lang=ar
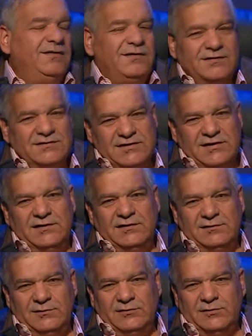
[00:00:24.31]
الرسائل اللي
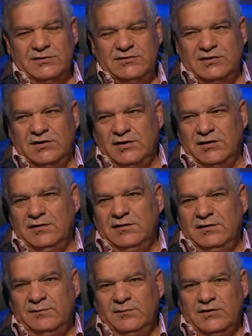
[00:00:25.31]
بنوجهها
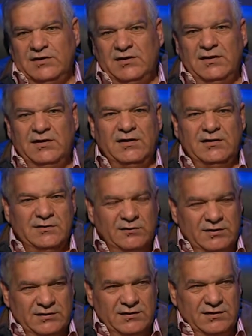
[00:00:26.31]
من خلال
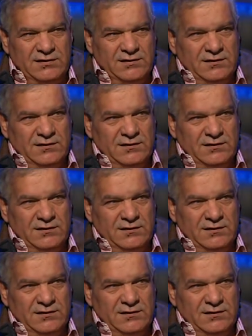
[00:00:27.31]
ادواتنا